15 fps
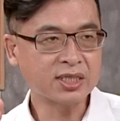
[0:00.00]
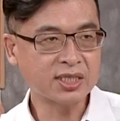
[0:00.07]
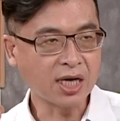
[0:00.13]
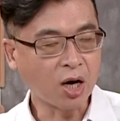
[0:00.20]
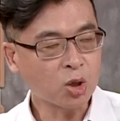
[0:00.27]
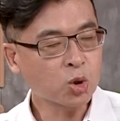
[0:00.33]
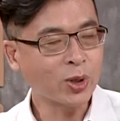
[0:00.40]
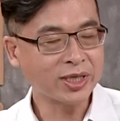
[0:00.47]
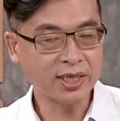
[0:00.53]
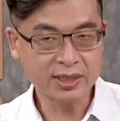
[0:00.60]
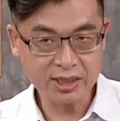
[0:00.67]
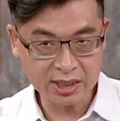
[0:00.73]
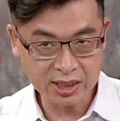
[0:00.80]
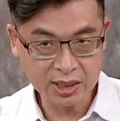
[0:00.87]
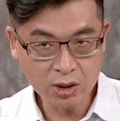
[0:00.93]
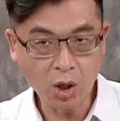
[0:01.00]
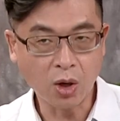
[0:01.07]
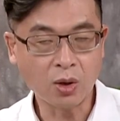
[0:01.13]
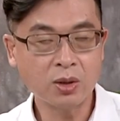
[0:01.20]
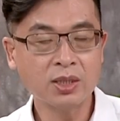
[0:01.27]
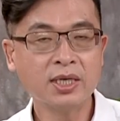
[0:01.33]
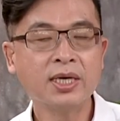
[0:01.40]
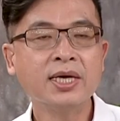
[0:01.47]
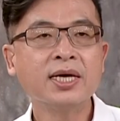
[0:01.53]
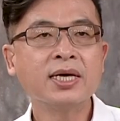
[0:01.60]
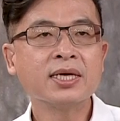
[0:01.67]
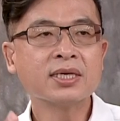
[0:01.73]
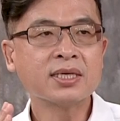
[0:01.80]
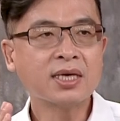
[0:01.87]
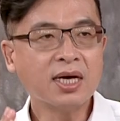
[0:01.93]
小腿的肌肉
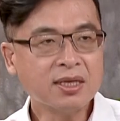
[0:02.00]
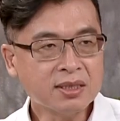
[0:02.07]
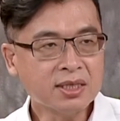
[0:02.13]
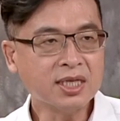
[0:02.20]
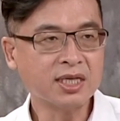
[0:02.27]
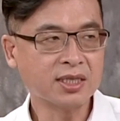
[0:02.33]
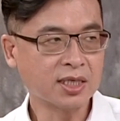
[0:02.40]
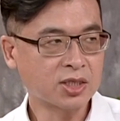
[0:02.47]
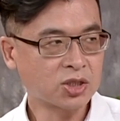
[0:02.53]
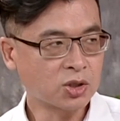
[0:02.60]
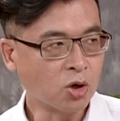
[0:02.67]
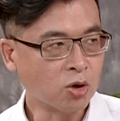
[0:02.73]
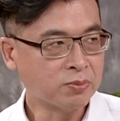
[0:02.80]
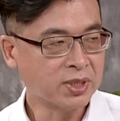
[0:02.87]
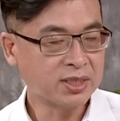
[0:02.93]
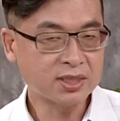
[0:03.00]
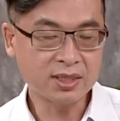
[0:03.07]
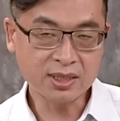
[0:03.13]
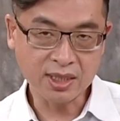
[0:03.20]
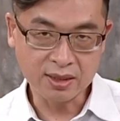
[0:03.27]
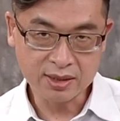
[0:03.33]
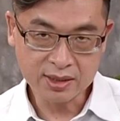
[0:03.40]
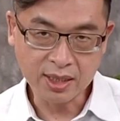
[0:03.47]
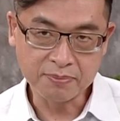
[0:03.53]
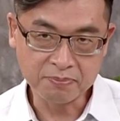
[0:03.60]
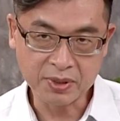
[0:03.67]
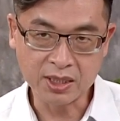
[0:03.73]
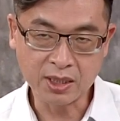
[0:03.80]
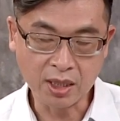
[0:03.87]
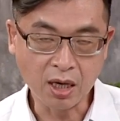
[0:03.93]
跟你的寿命是成正
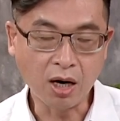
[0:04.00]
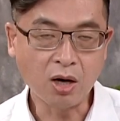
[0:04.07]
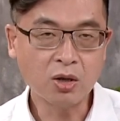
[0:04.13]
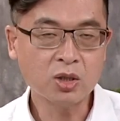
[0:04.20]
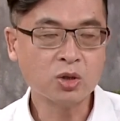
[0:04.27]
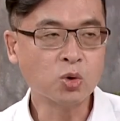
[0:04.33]
比的哦。